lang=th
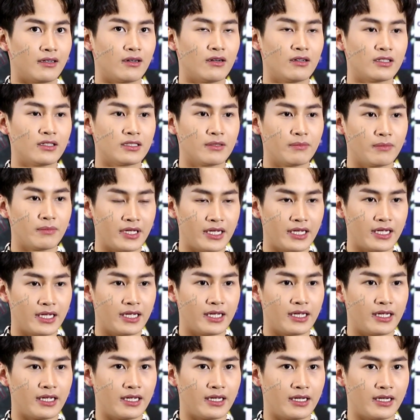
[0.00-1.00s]
ก็จะมี
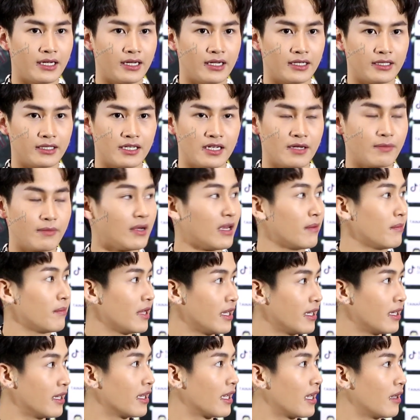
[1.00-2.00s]
ทีมแอดมิ
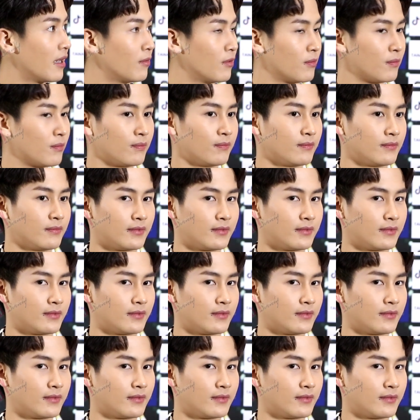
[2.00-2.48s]
นนะครับผม